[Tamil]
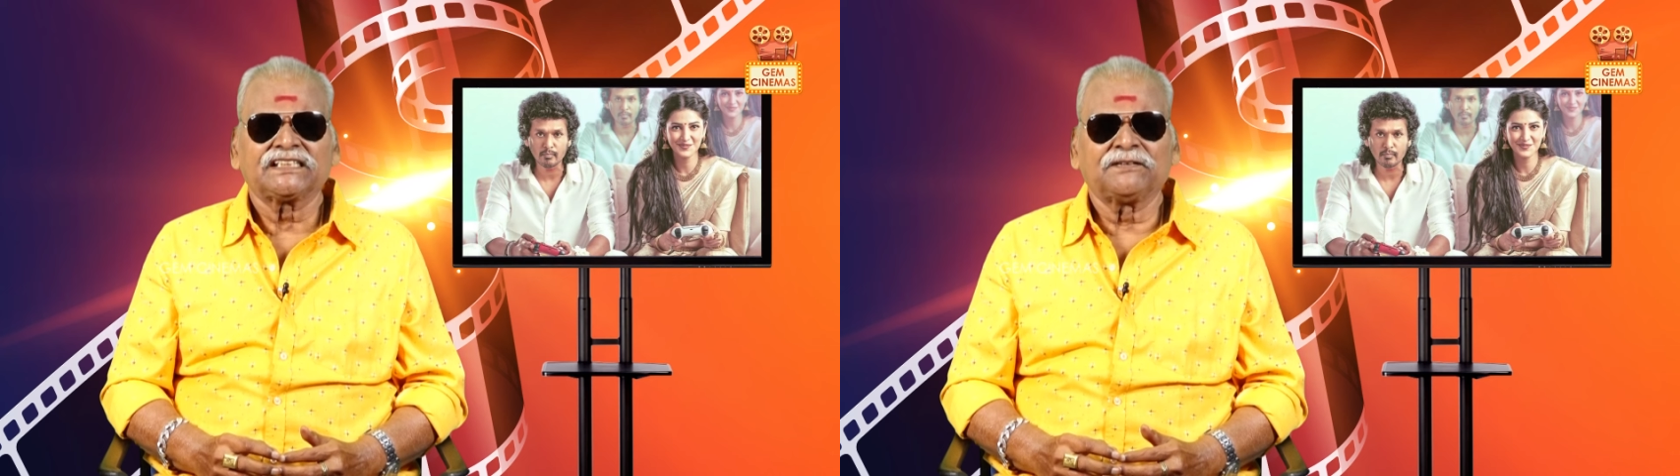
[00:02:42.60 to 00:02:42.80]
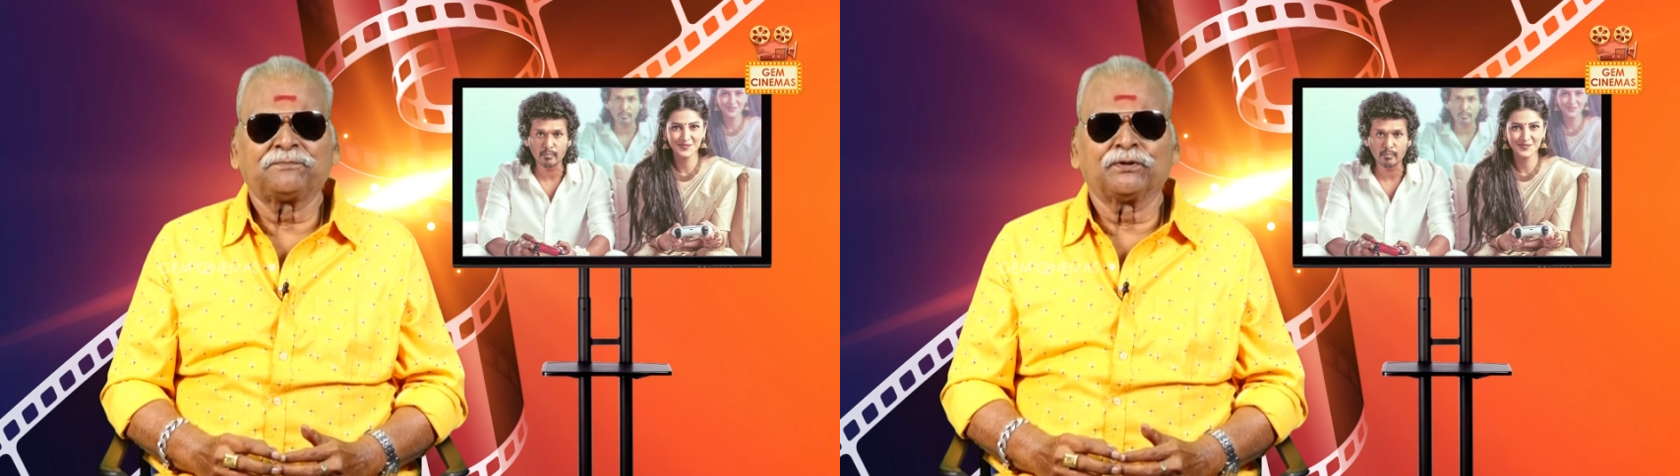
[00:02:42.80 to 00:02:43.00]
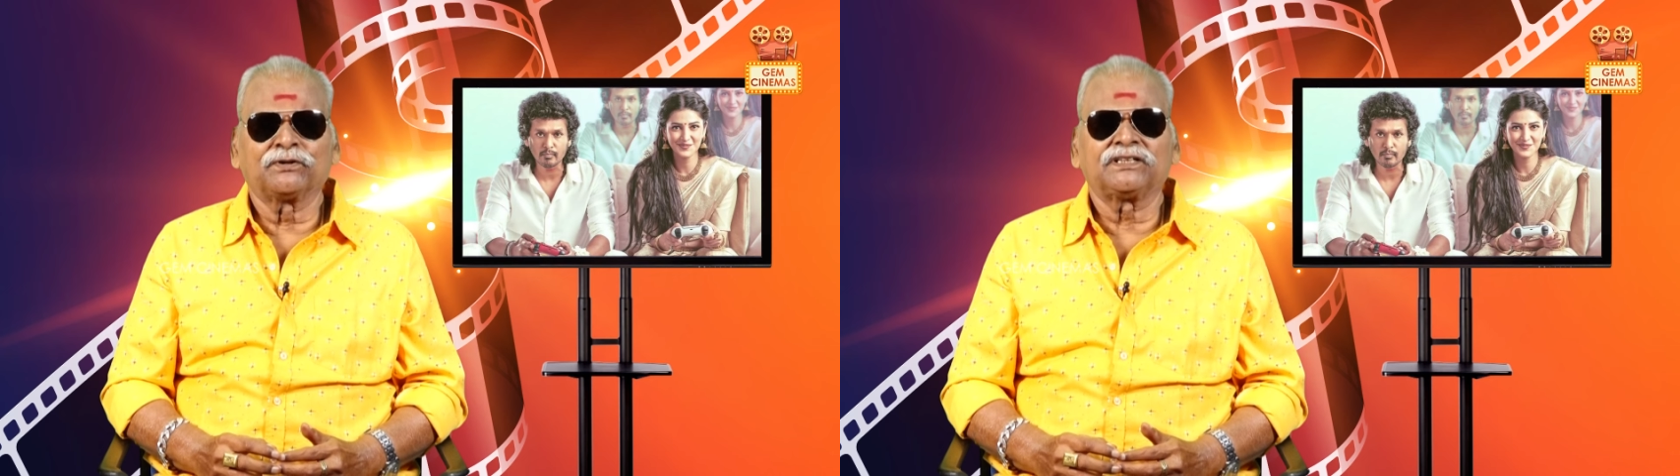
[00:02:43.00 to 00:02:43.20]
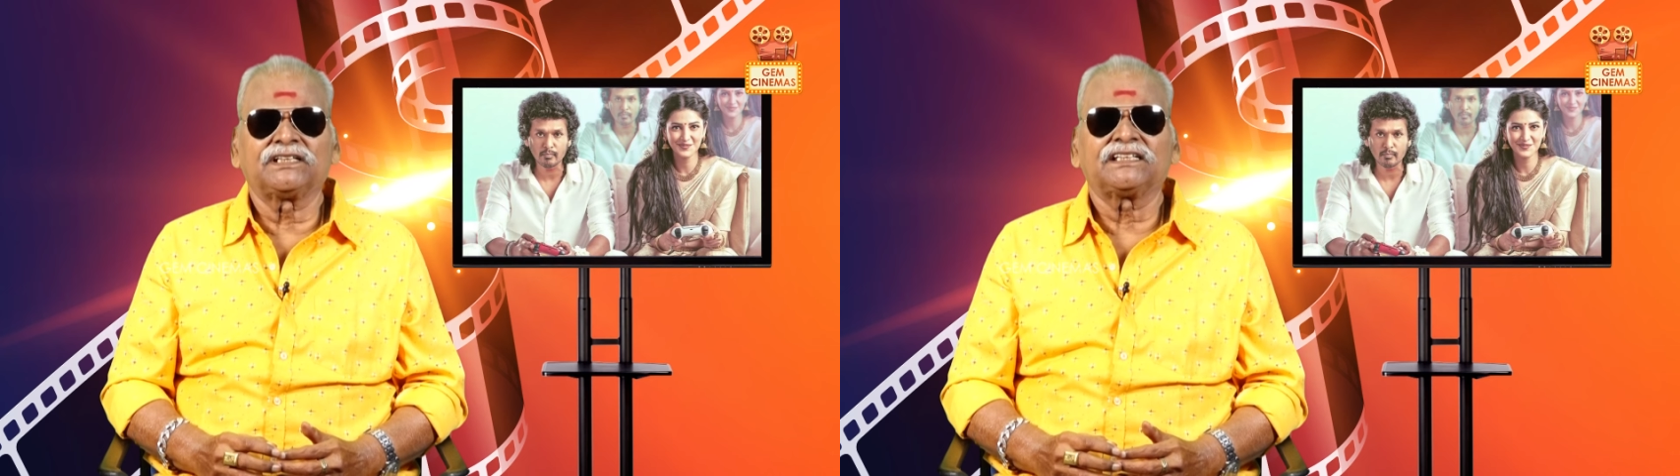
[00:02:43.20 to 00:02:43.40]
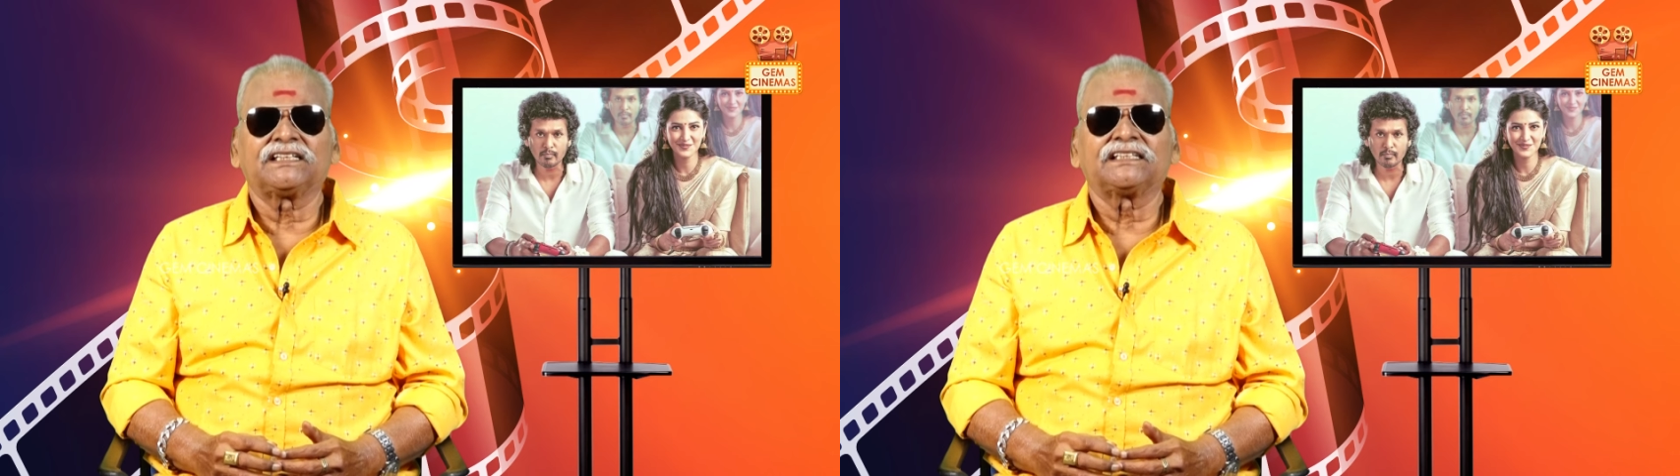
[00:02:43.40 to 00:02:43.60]
இப்போது
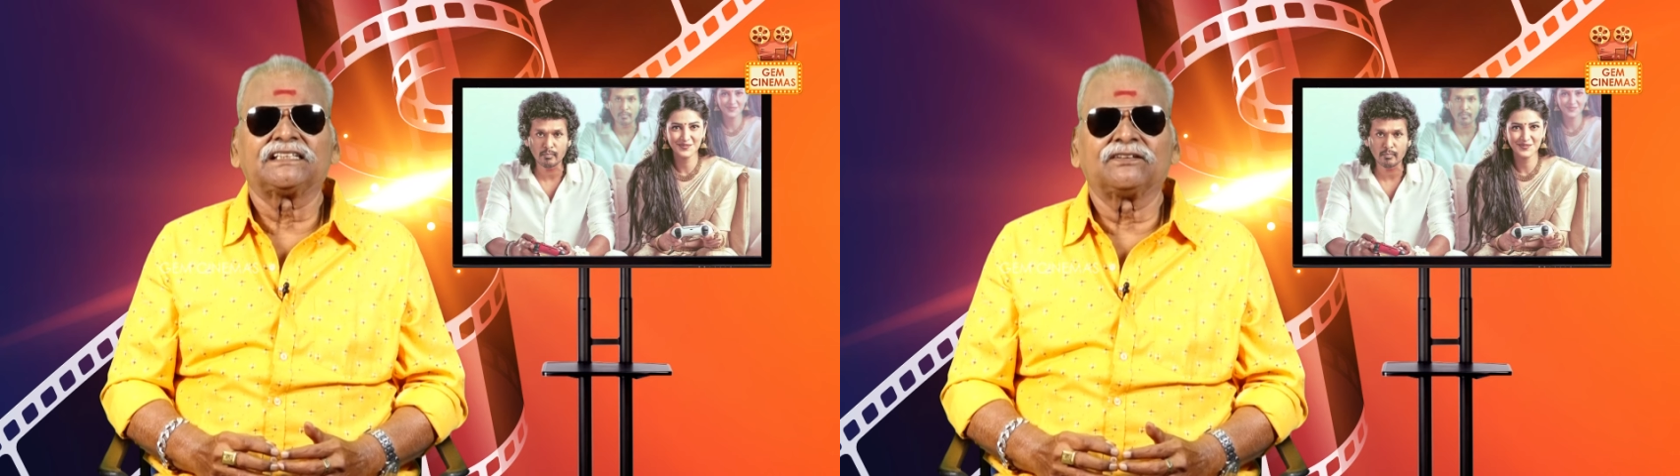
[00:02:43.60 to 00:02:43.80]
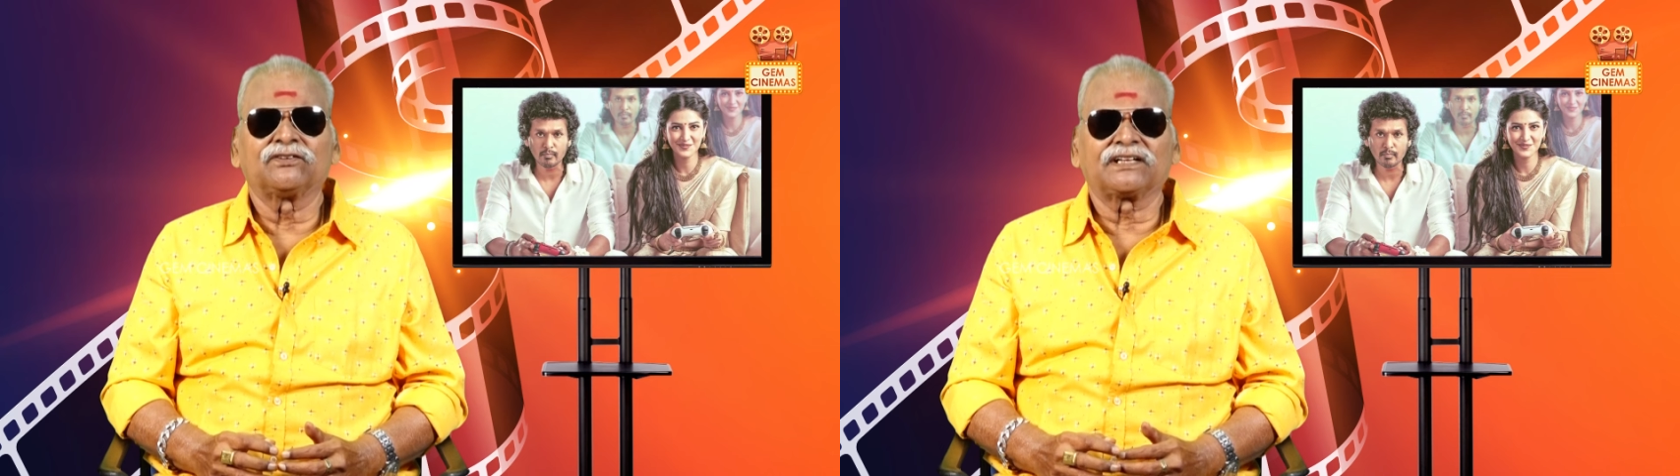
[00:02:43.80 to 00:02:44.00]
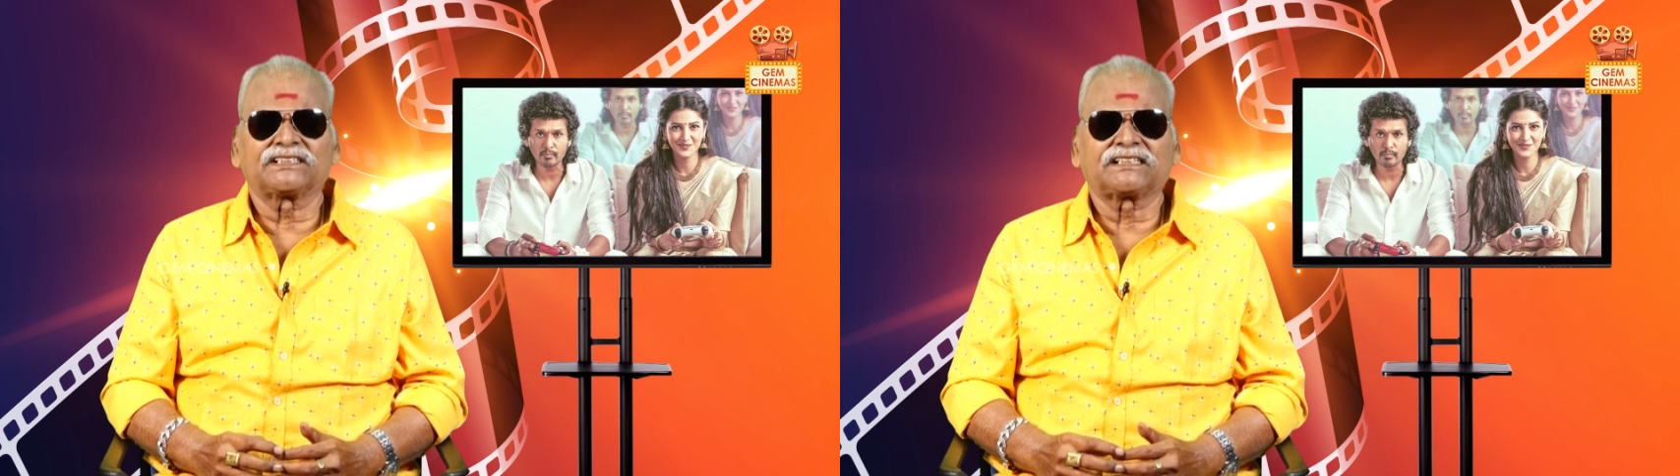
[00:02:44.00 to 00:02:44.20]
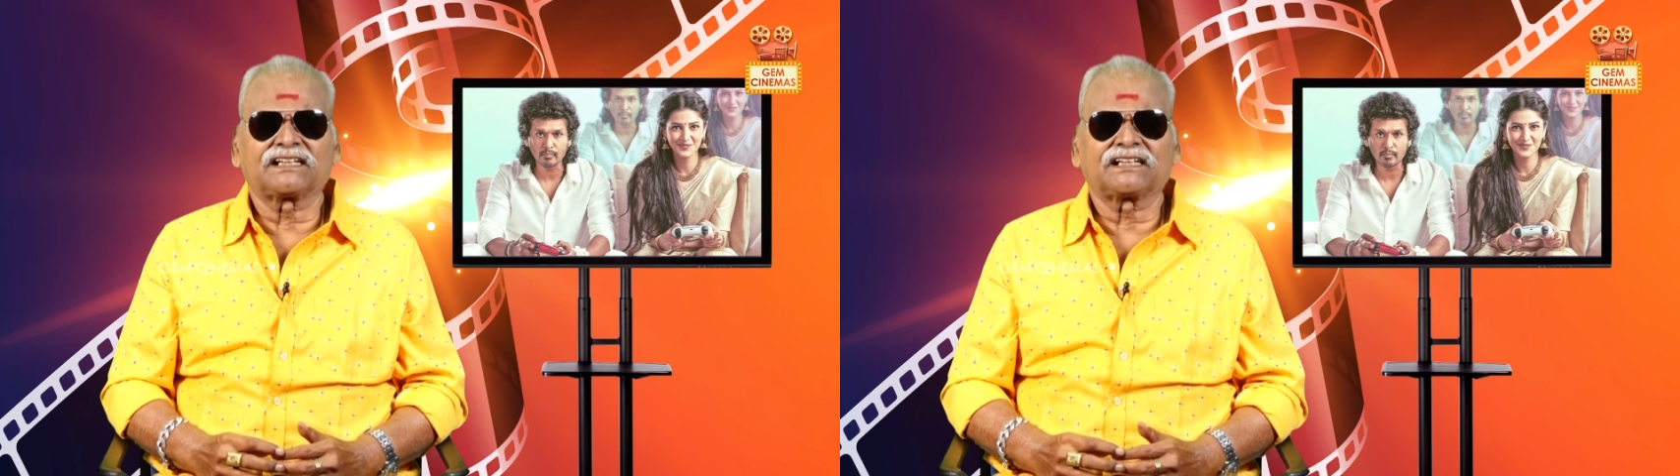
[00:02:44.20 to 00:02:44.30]
லோகேஷ்